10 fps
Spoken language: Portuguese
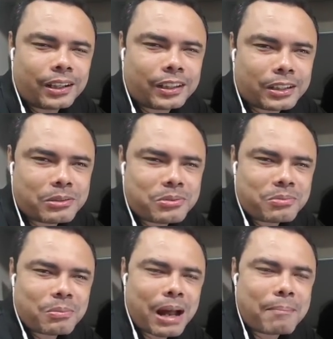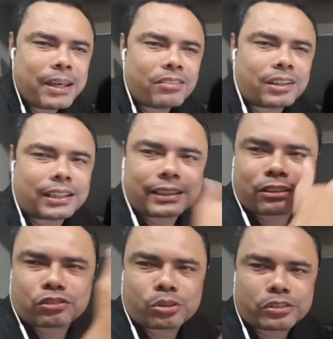Então, a mídia
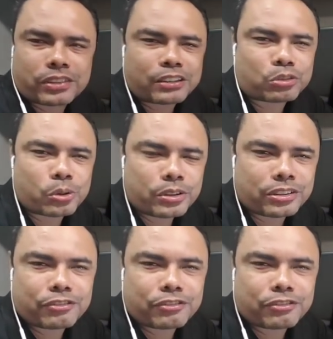tenta distorcer as coisas.